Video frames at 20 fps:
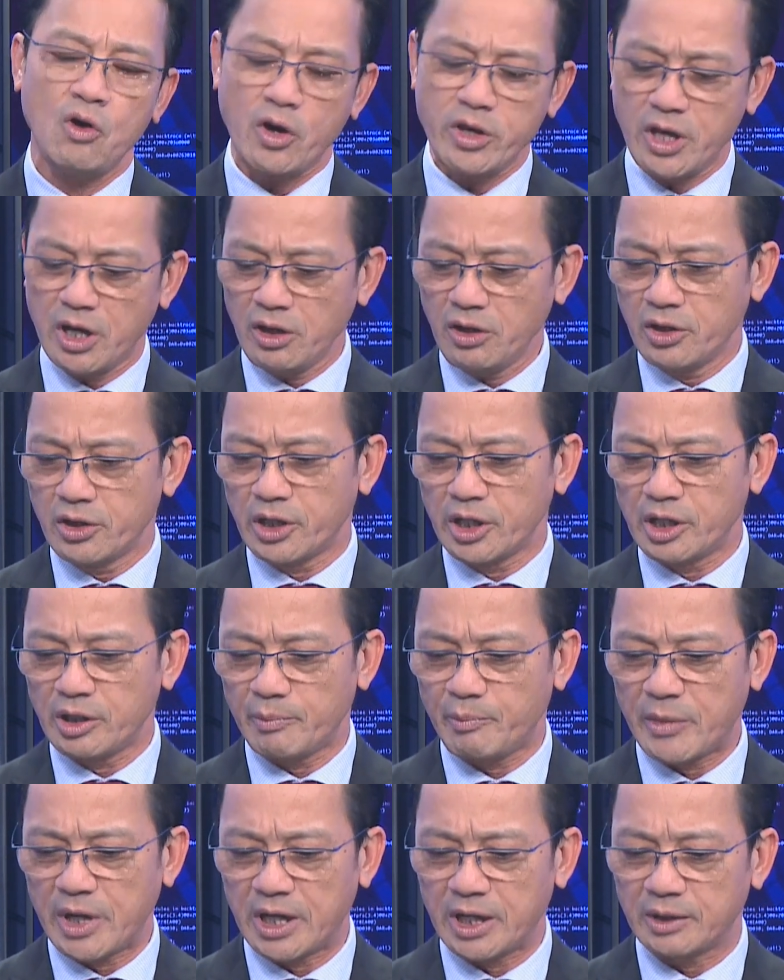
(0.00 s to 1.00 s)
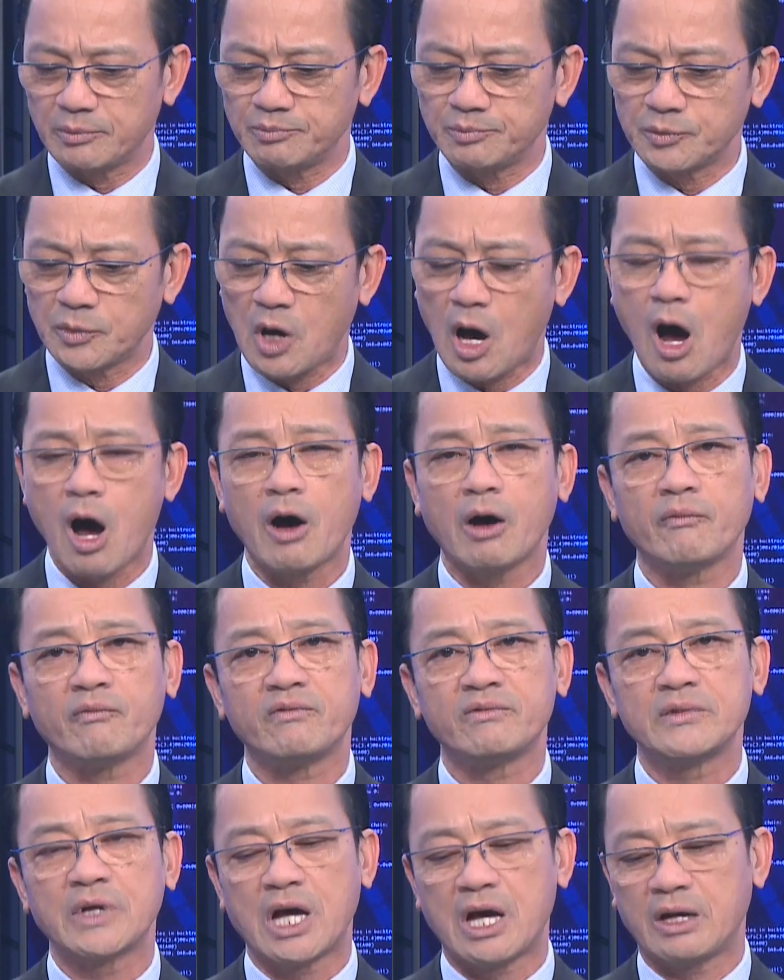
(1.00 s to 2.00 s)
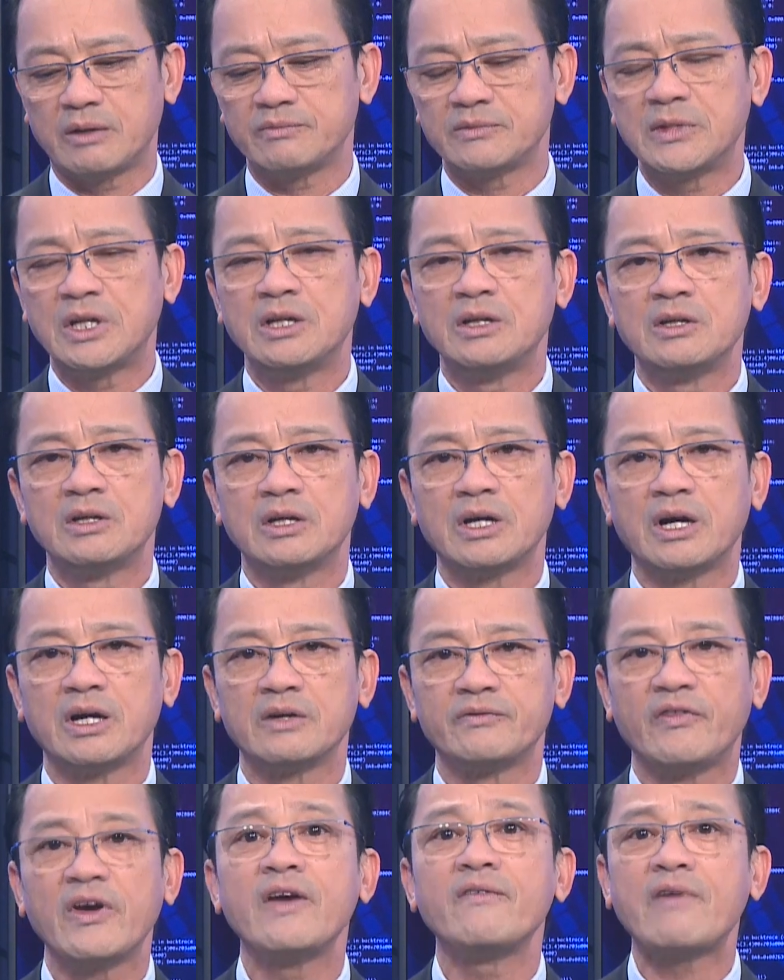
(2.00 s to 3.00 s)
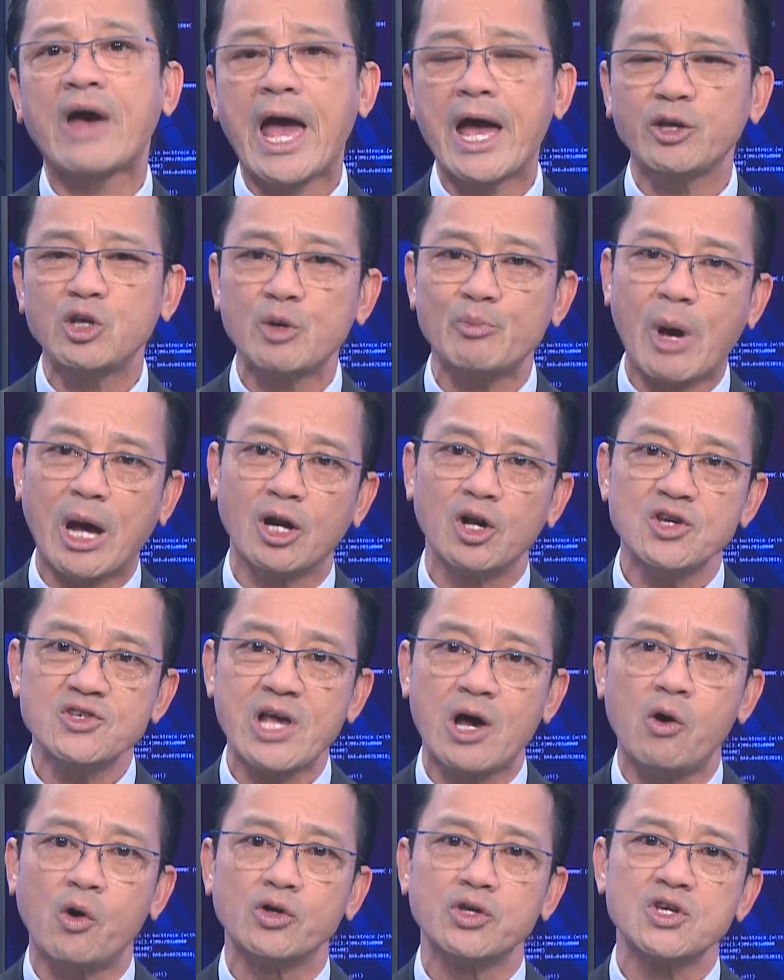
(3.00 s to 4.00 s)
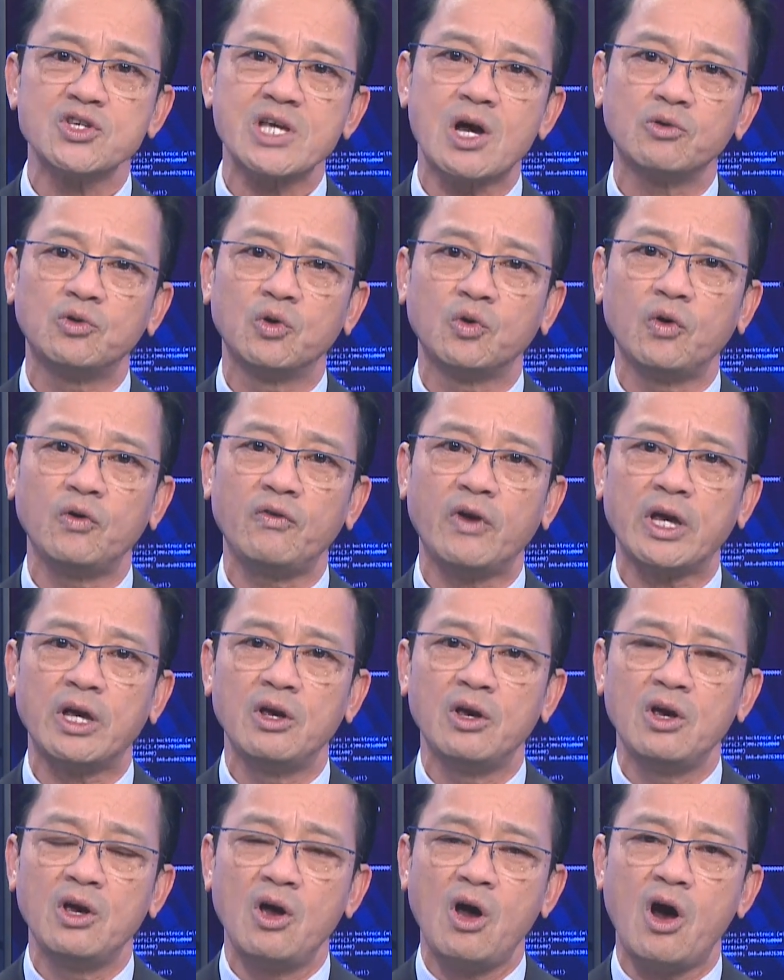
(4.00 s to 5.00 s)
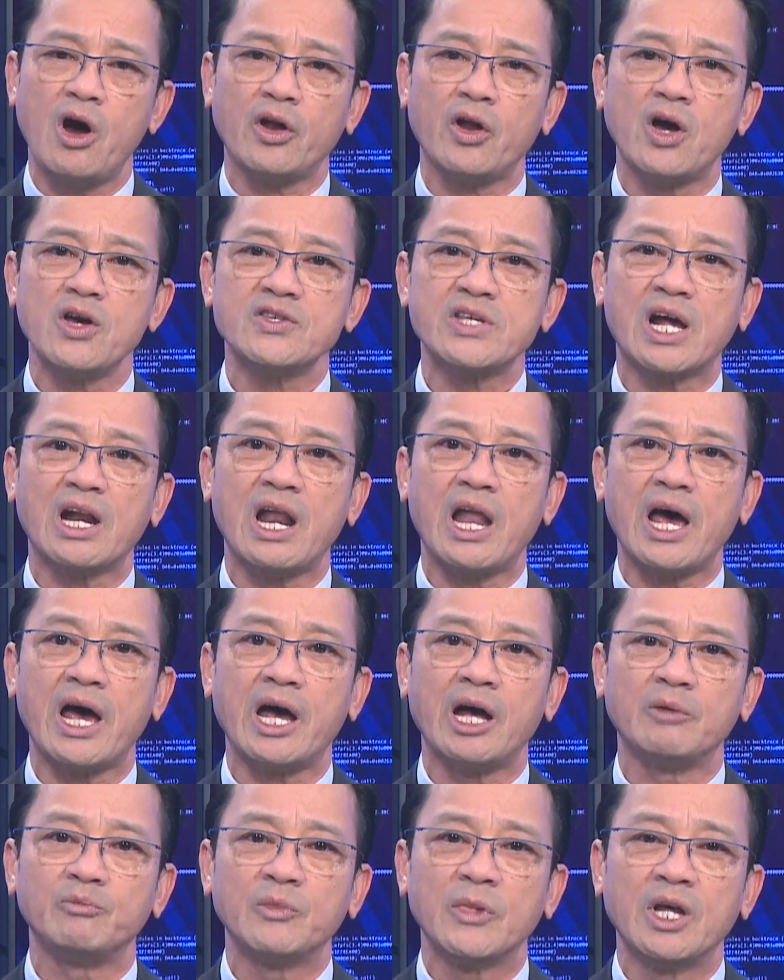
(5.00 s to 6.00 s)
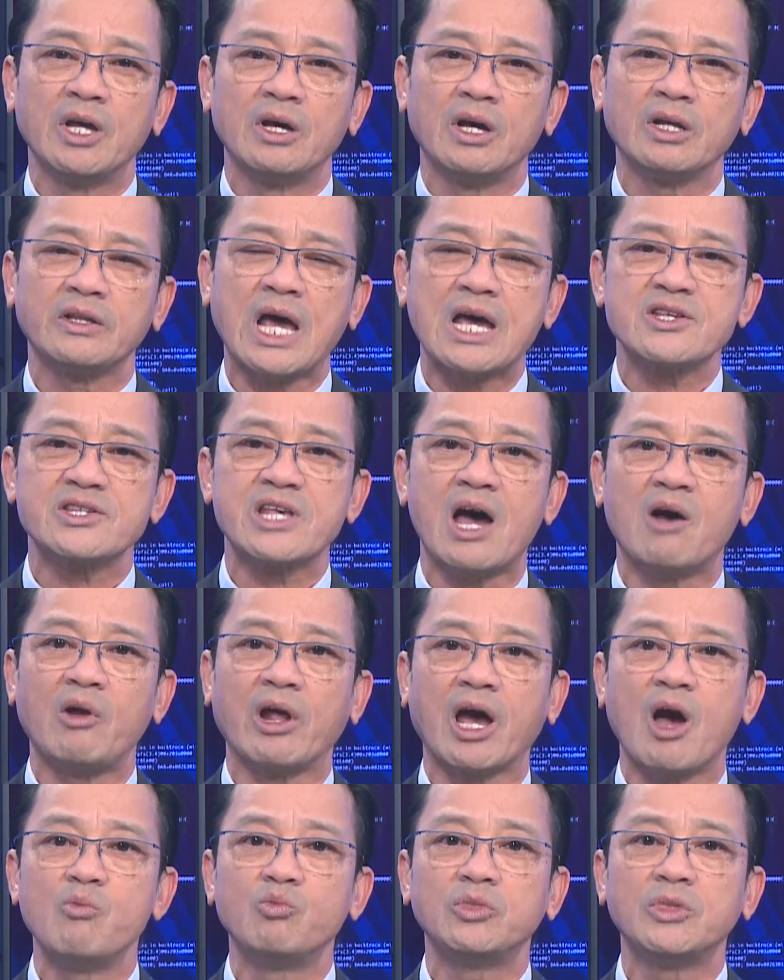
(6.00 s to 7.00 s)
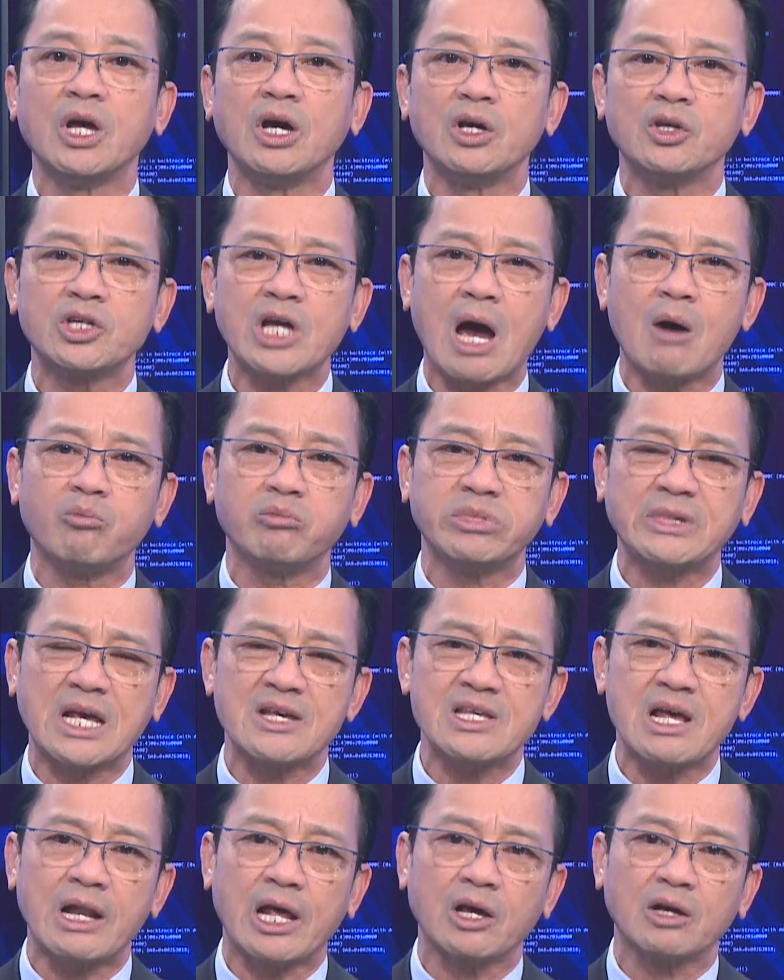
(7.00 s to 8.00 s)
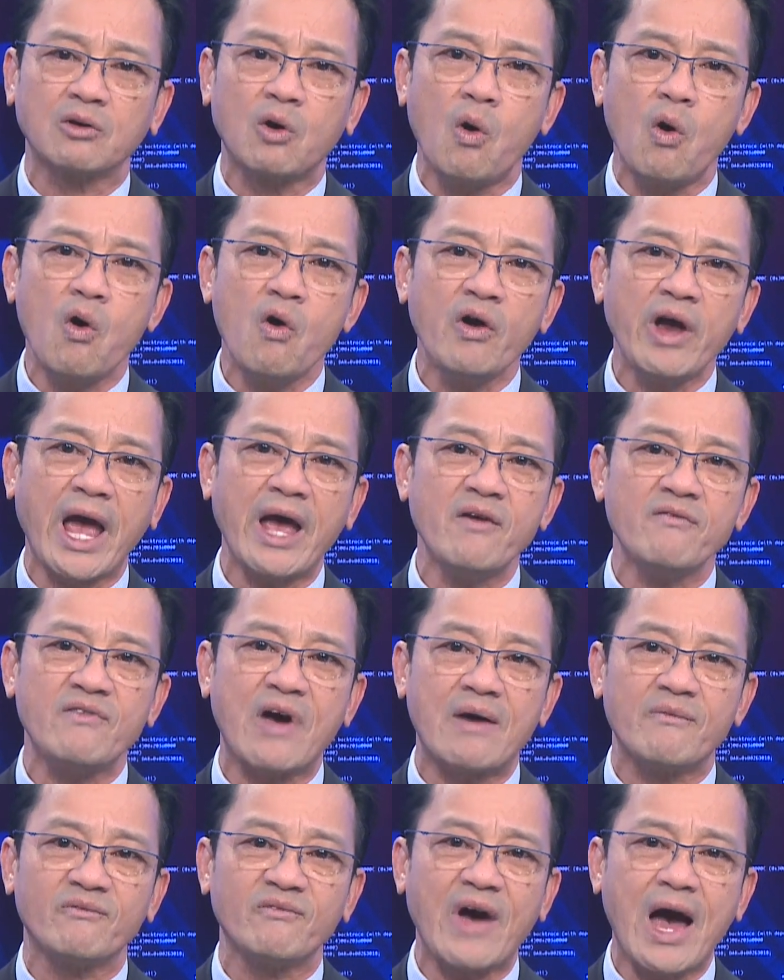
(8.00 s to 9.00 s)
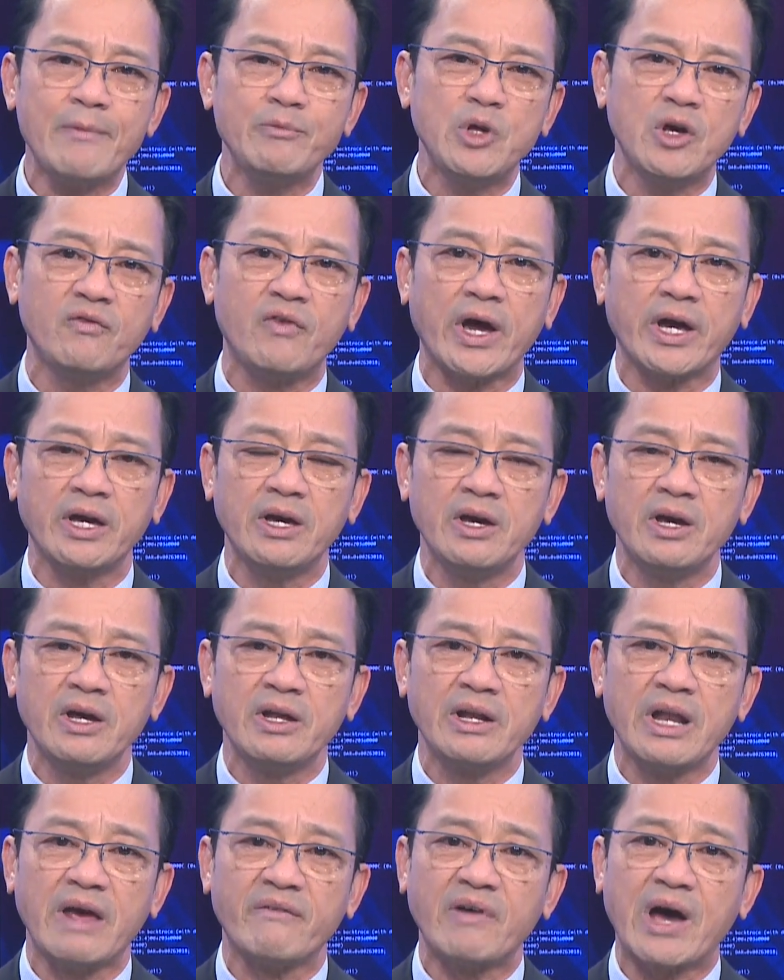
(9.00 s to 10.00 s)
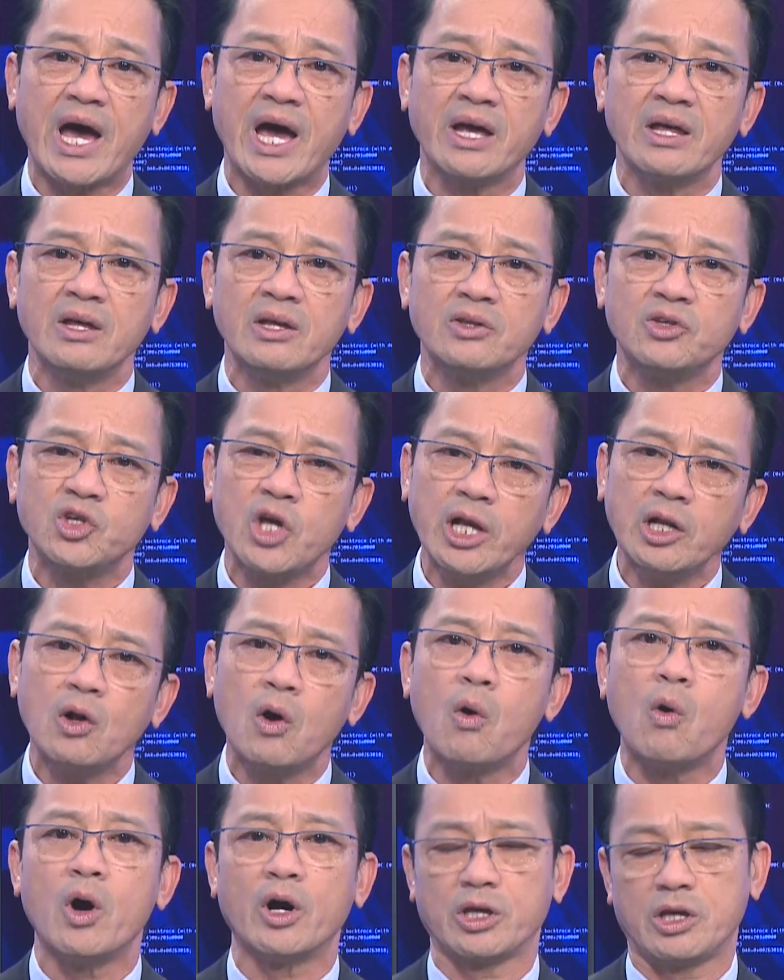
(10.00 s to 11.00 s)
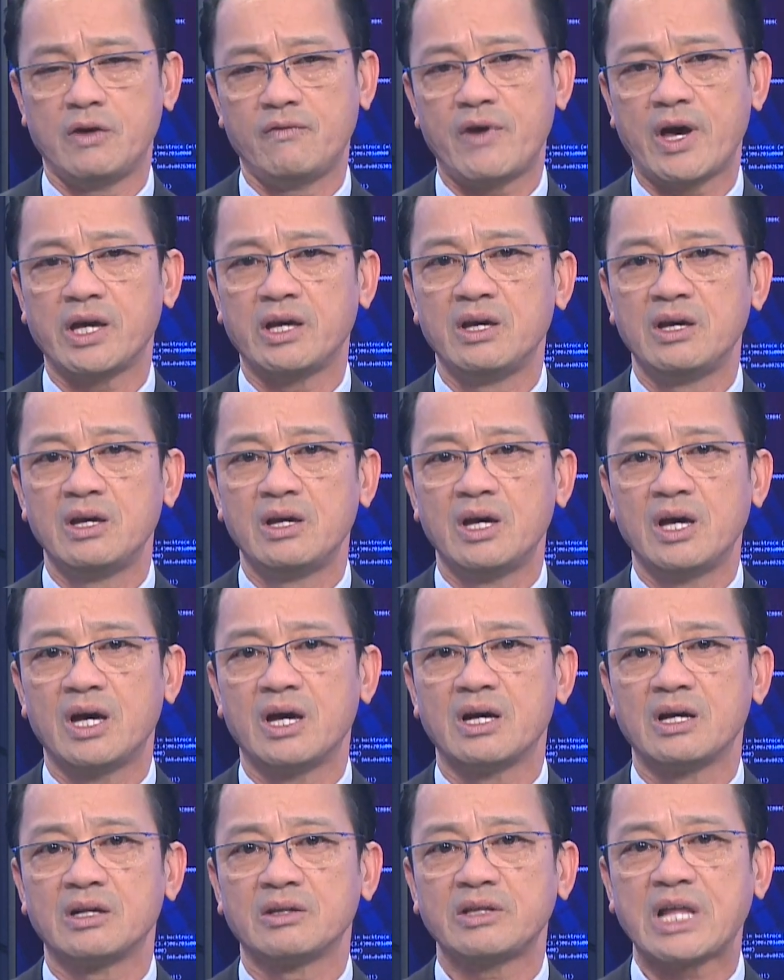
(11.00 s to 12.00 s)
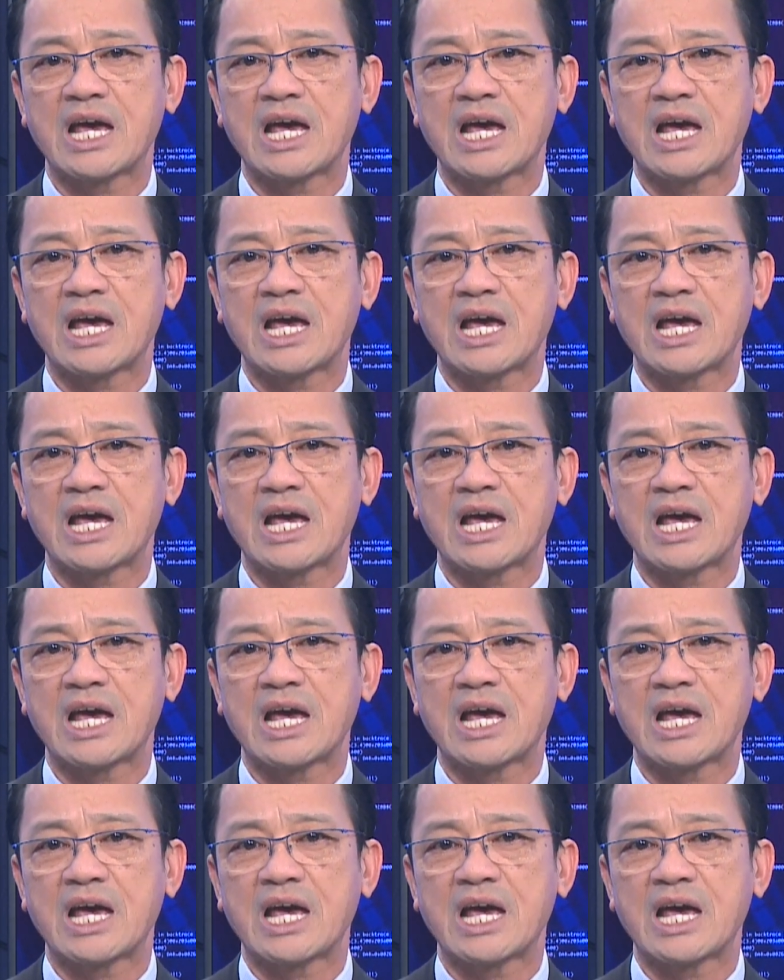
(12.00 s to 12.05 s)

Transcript: có những người mà họ uh, phê phán trên mạng lưới xã hội như sau thưa quý vị họ nói rằng là tại sao lại không tự trọng tại sao lại cố gắng phạm pháp như vậy để và chết uổng như vậy à,